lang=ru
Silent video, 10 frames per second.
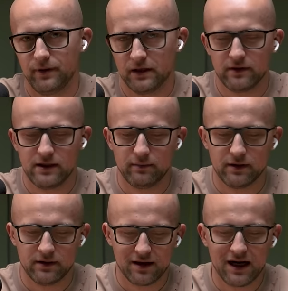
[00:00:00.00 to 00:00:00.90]
Первая тема
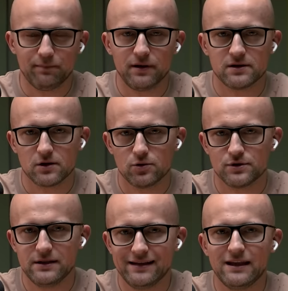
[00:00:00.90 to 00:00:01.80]
это как
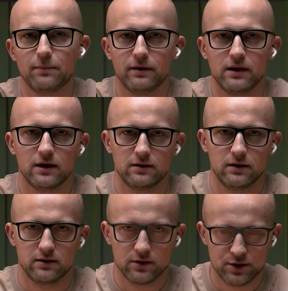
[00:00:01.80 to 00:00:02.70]
перезагрузить непонятные
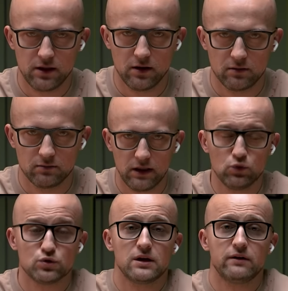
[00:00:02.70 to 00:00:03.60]
отношения и
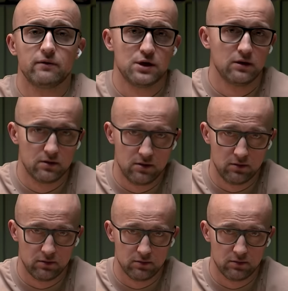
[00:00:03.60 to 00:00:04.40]
нужно ли вообще это делать.